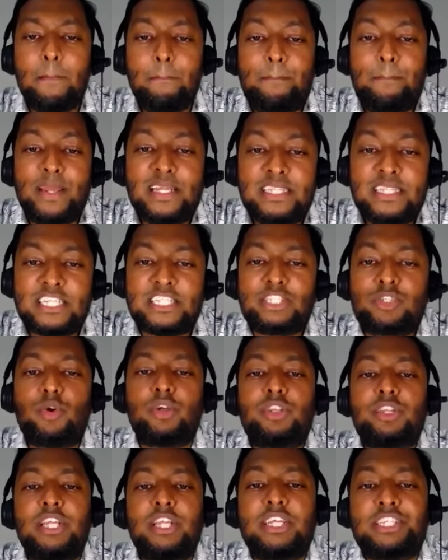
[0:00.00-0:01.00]
বিদেশ
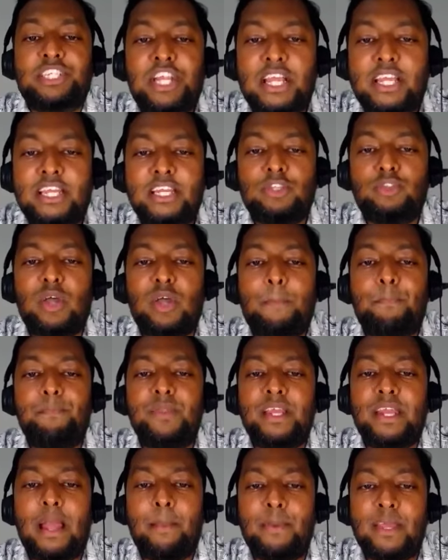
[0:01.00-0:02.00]
কর্তৃক স্বীকৃত আপনি
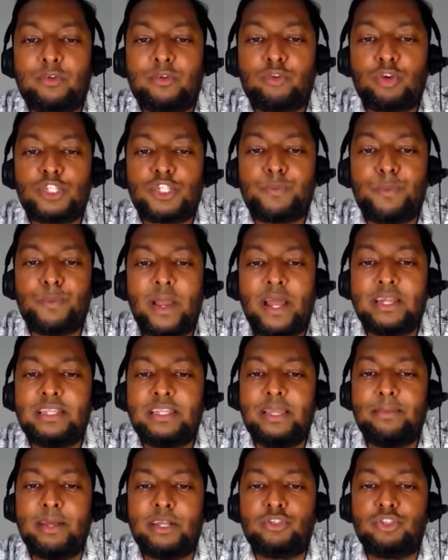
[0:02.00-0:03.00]
র্যাবের ক্রস ফায়ার
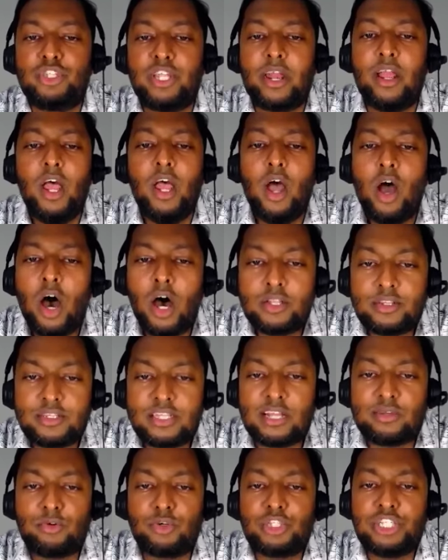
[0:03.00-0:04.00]
দিয়ে মানুষদের
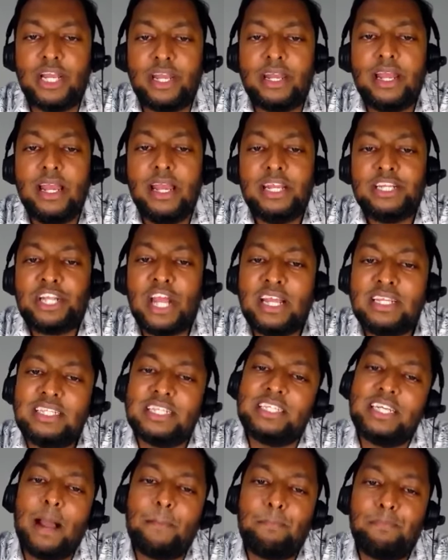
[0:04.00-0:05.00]
হত্যা করছেন সেই
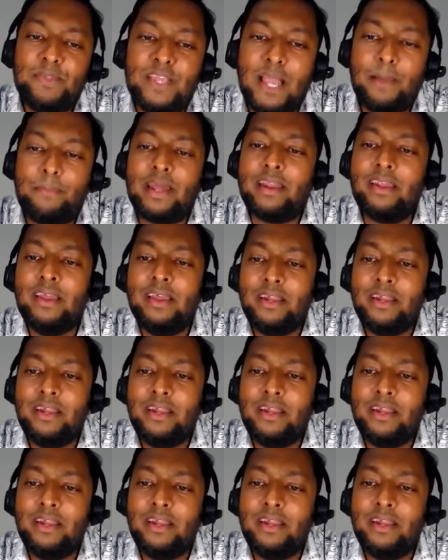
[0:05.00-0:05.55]
দেশে আপনি আবার